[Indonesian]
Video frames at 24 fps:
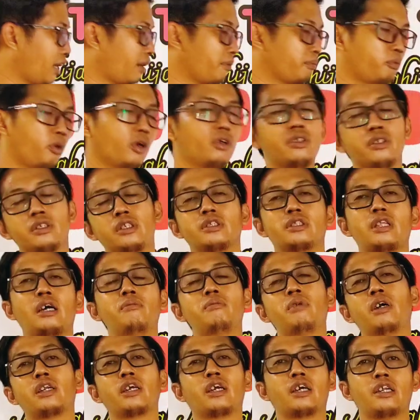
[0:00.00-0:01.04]
karbon
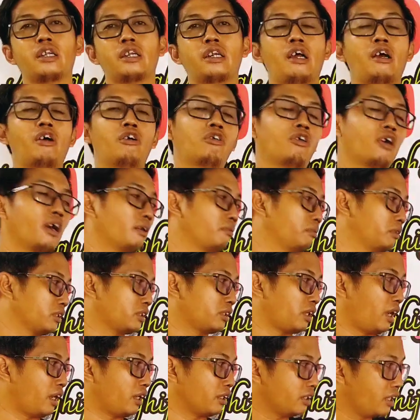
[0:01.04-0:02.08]
ditambah dengan NaOH
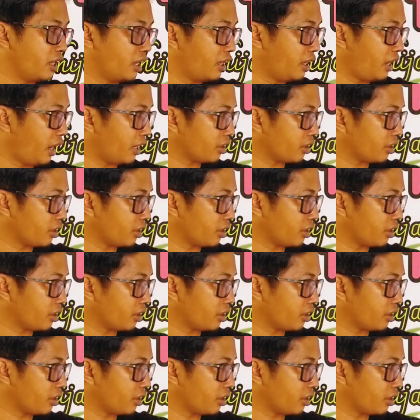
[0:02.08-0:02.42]
misalnya